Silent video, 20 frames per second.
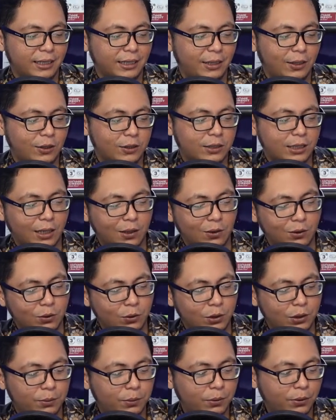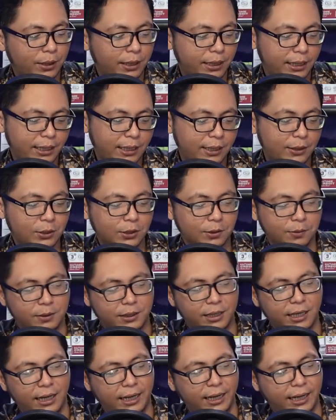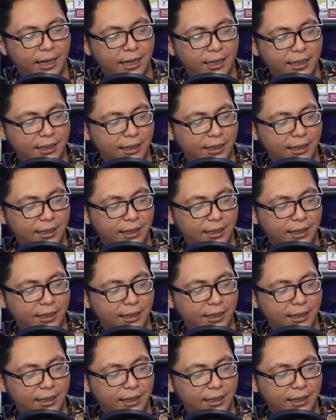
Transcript: Terus kalau untuk dibukanya cukup sekian ya.